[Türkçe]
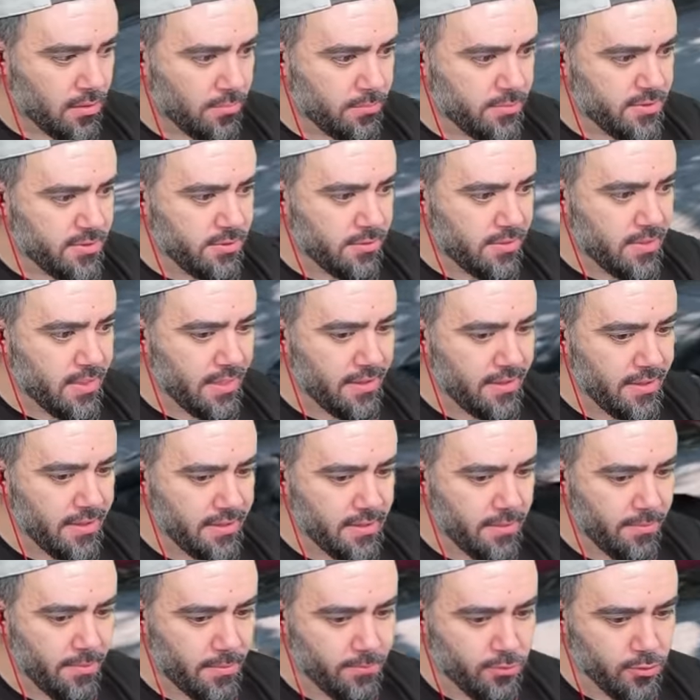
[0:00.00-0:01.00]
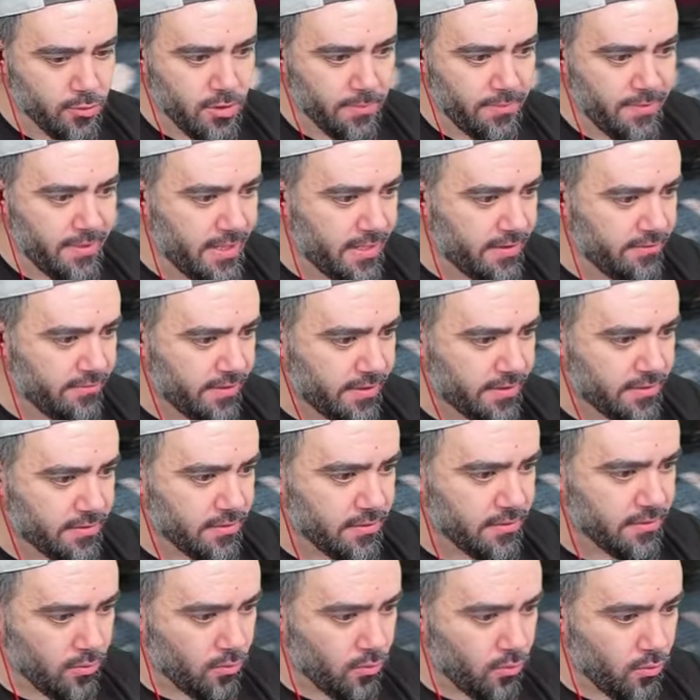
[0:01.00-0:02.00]
Bizimkiler nerede? Bak burada birileri var.
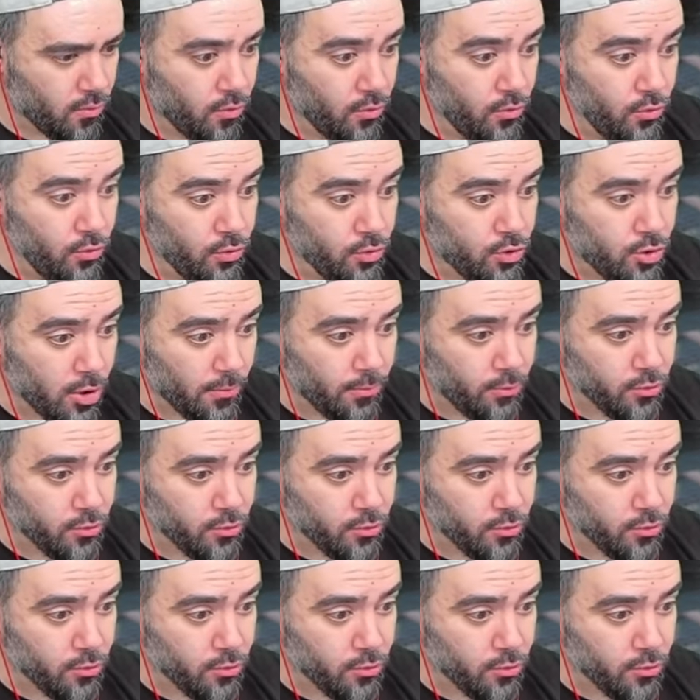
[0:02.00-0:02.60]
Oy ta